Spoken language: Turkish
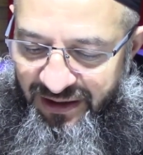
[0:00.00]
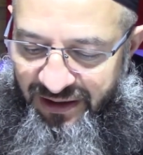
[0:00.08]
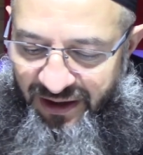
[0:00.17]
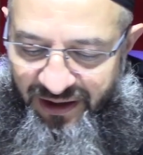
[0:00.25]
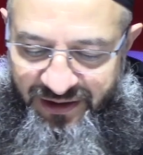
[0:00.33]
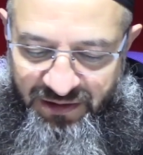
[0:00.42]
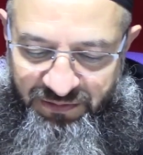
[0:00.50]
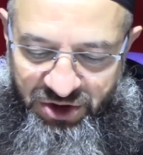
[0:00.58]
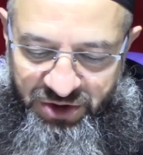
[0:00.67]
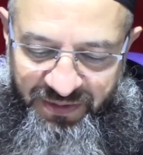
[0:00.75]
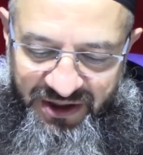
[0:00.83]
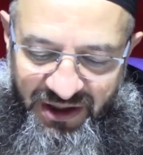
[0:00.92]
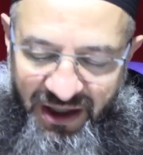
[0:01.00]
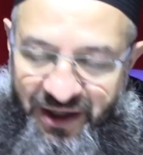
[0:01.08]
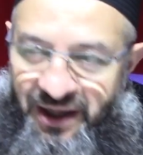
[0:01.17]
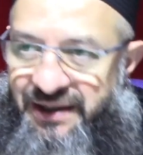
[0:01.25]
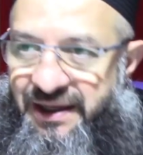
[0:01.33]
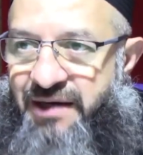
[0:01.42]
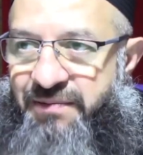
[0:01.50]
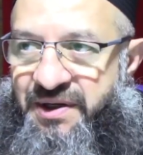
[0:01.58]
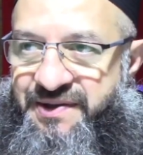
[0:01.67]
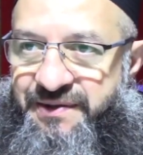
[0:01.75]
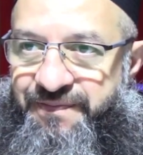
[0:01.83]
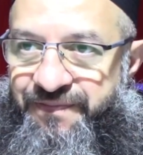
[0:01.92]
yaratılmış bir araya
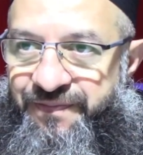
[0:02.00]
gelmez.